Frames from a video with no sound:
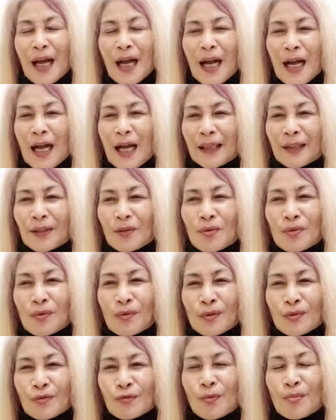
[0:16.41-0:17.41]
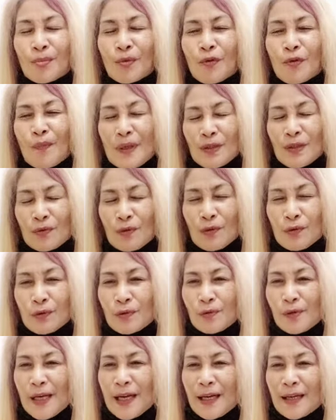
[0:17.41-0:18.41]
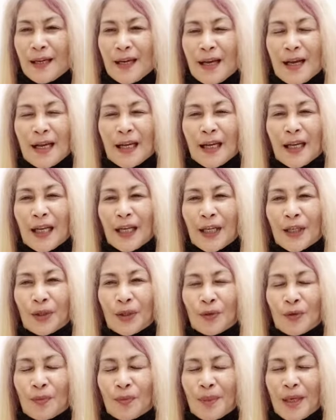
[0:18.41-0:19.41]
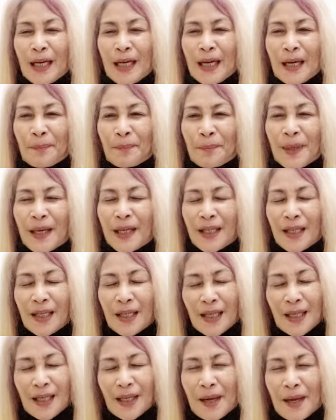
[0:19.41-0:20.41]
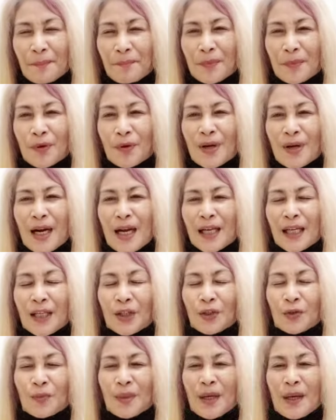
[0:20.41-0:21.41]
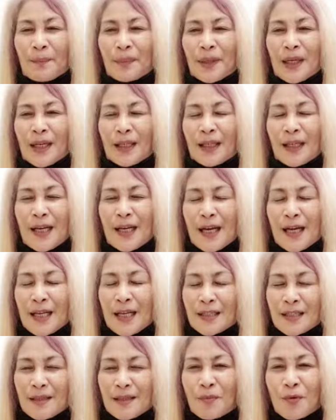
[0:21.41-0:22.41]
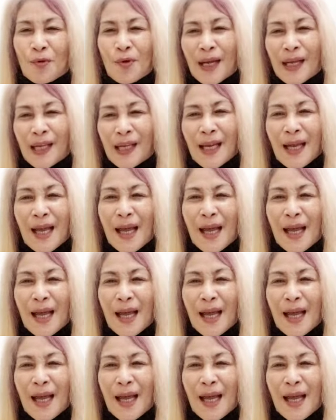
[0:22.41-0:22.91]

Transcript: at kung gusto mong masolusyonan ang inyong mga paghihirap or ang inyong mga pinagdadaanan sa buhay,